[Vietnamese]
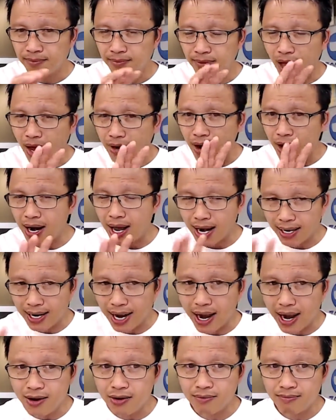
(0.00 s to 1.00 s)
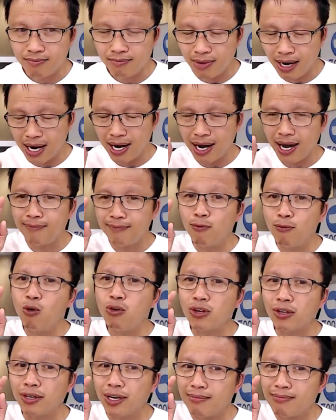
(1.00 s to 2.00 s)
đó đó là cái mà anh muốn
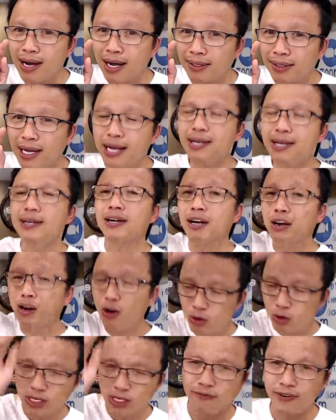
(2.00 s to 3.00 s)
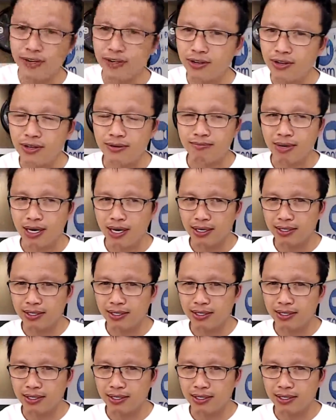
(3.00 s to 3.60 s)
cho các bạn thấy những cái logic phía trước mà